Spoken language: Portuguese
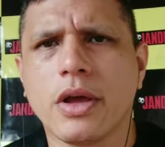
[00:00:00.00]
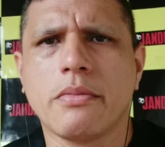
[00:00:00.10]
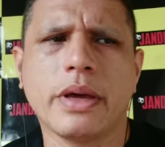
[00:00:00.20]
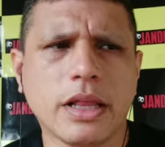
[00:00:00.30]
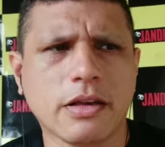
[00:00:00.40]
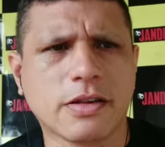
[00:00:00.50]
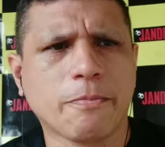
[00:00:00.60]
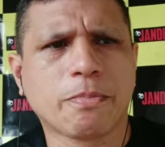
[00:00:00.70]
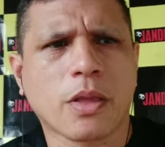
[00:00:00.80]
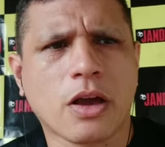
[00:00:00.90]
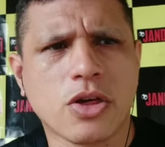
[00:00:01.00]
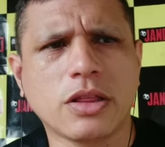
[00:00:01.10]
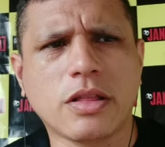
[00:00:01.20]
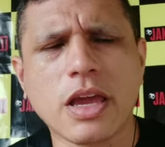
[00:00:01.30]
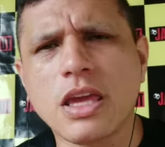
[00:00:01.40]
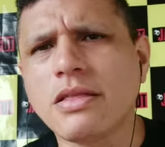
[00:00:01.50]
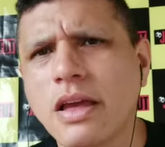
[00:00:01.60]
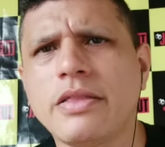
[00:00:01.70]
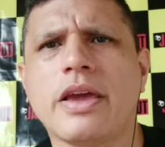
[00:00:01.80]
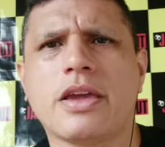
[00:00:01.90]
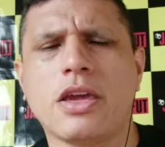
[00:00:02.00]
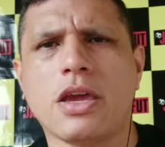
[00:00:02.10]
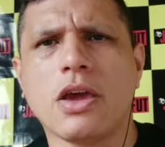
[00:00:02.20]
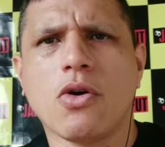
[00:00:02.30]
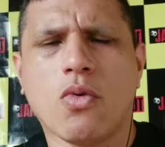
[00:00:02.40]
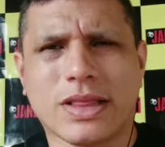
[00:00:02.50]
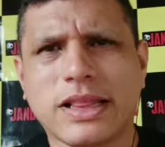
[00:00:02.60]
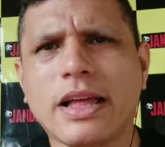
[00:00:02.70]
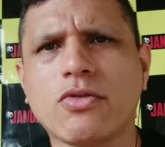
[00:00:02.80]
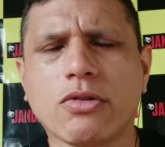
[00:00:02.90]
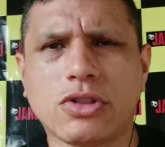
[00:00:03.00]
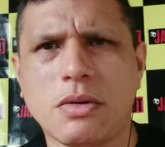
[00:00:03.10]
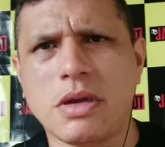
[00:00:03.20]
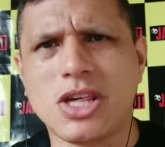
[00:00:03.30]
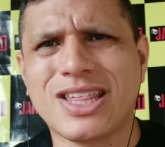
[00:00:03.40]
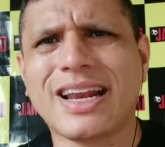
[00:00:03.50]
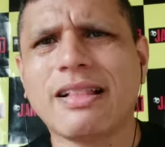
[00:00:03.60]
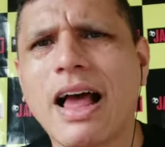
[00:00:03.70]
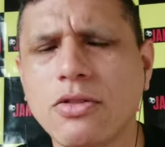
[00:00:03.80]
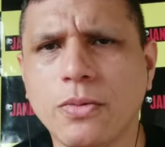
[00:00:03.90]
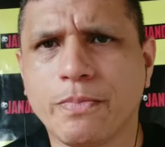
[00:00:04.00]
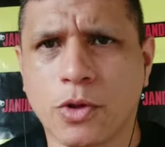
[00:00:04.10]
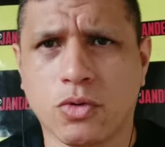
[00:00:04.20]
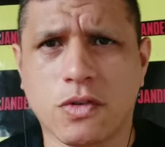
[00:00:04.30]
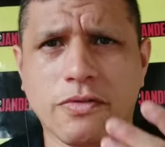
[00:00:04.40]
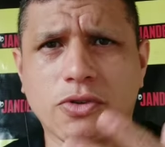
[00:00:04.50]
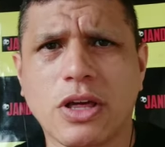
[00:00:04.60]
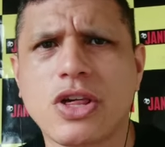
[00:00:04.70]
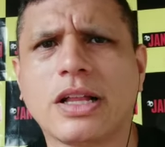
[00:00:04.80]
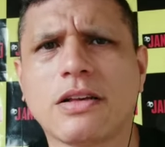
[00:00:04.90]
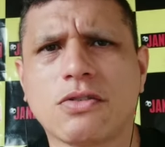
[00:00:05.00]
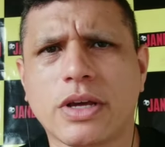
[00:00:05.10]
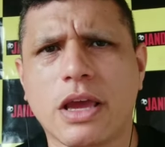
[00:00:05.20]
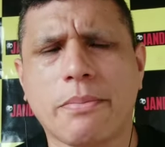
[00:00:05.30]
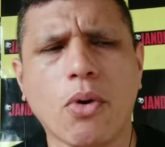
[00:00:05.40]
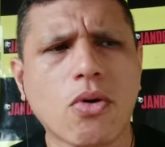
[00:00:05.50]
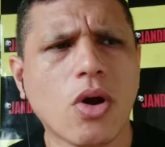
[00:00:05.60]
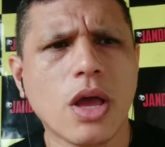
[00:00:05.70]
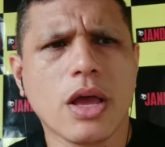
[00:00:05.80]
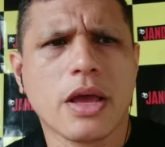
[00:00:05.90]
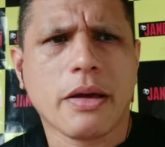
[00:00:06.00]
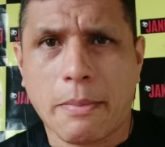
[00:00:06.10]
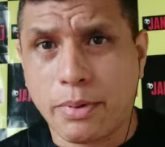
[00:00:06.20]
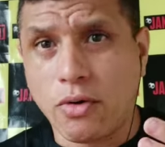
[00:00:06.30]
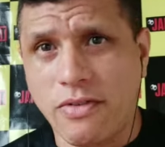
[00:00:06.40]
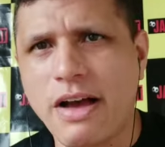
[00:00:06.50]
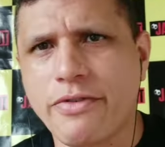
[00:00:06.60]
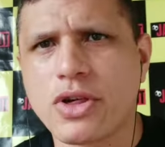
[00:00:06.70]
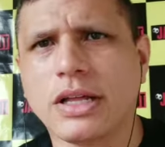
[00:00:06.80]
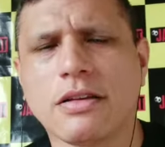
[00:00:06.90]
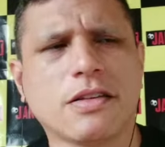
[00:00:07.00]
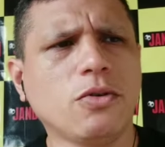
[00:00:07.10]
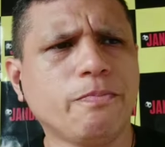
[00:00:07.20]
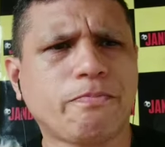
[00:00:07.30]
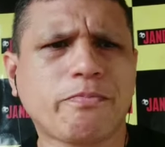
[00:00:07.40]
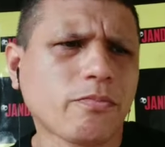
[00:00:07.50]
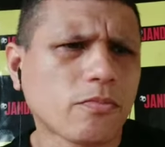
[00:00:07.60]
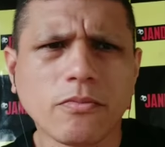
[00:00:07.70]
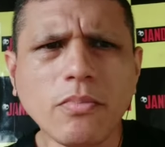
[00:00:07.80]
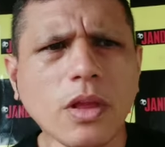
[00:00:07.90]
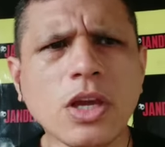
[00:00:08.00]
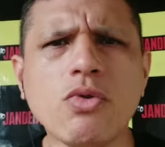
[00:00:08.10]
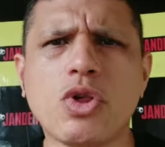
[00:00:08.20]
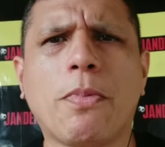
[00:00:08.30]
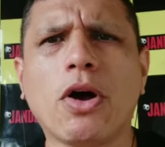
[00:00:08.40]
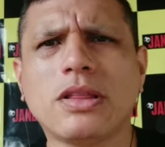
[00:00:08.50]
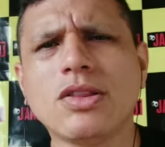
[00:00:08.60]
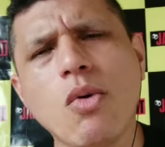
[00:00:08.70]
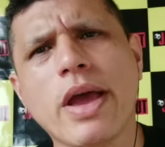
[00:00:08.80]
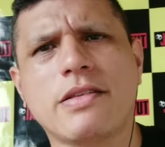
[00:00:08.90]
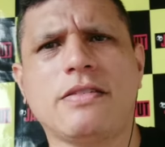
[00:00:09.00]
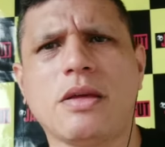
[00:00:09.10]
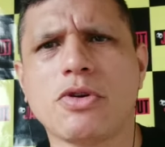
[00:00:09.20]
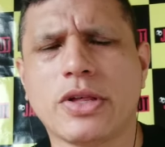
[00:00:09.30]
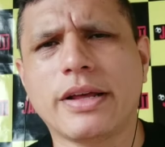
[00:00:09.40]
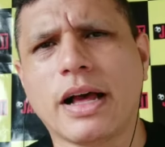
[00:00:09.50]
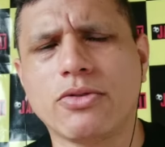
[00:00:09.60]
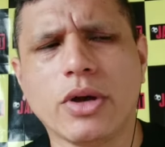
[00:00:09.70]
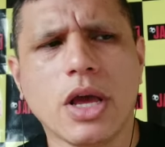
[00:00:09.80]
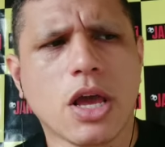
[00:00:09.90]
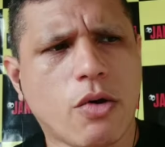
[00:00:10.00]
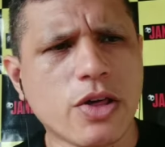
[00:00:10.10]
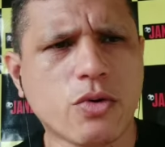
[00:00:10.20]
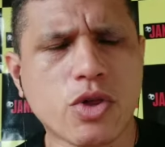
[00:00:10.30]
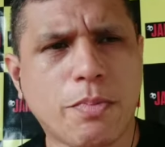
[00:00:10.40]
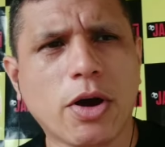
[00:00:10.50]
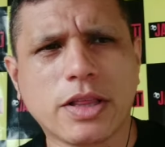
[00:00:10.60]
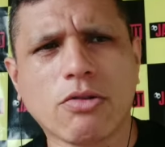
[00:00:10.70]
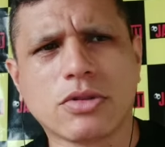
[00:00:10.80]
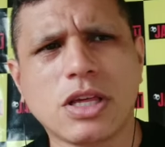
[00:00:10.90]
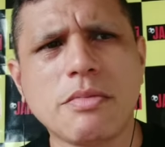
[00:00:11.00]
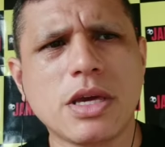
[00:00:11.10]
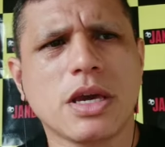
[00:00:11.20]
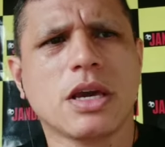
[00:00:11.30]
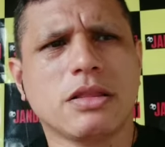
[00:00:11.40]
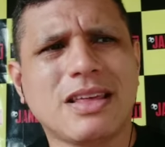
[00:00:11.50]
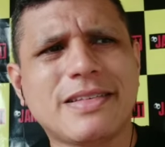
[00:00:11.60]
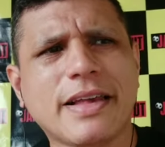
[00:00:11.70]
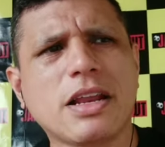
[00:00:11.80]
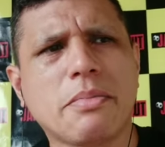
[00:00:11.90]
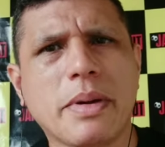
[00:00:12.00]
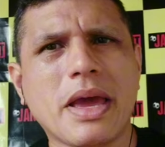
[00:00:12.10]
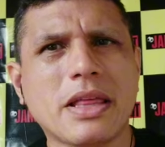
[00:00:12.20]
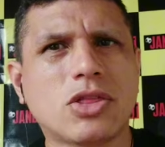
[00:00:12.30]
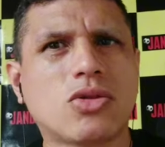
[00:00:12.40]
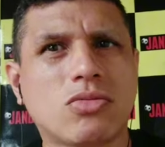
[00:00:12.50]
Beleza, a gente tem que entender que o Atlético é um time estrelado, inclusive vou dar a escalação daqui a pouco, a provável escalação, e o esporte não é esse time estrelado. Eu acho que o esporte é um time de Série B